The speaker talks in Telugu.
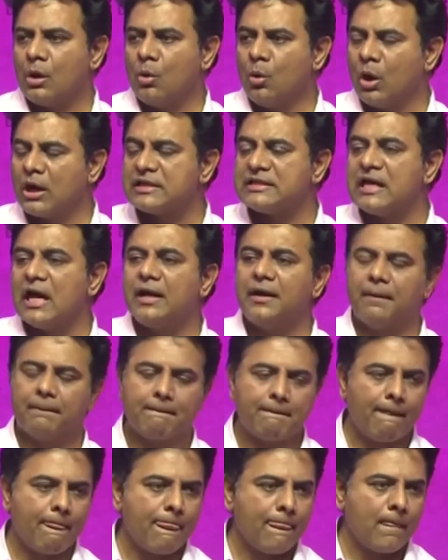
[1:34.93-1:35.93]
ఒకసారి
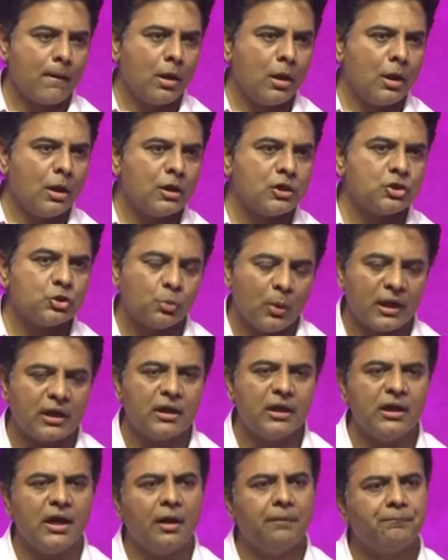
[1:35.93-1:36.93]

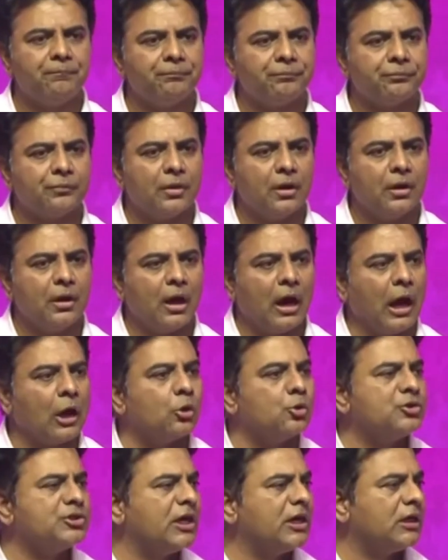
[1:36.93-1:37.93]
స్వర్గీయ
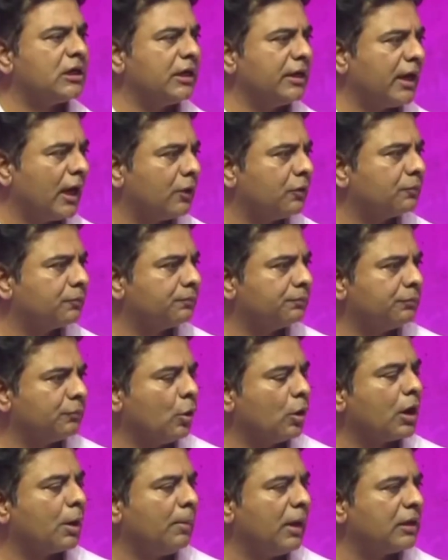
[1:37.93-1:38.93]
అరుణ్ జైట్లీ గారు
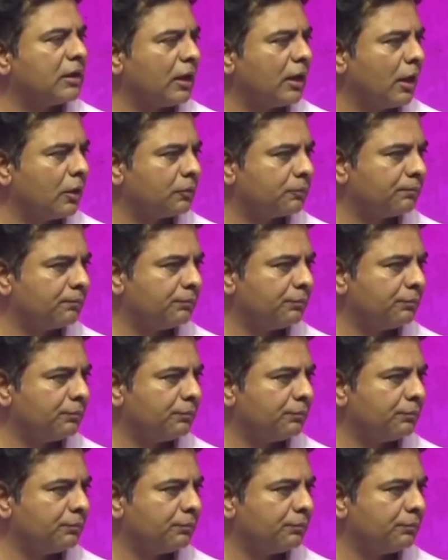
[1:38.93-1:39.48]
ఒక మాట అన్నారు